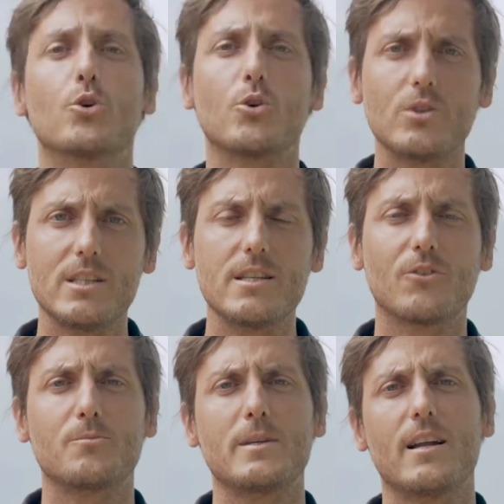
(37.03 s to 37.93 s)

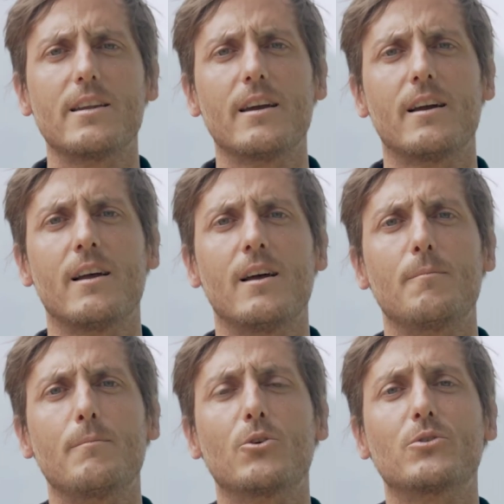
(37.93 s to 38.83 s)
quotidien hospitalier,
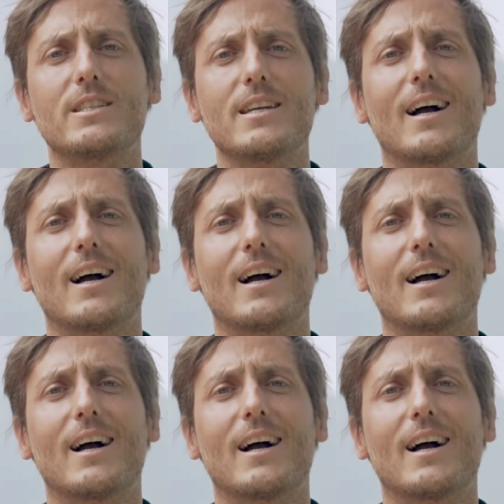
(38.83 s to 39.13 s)
mais aussi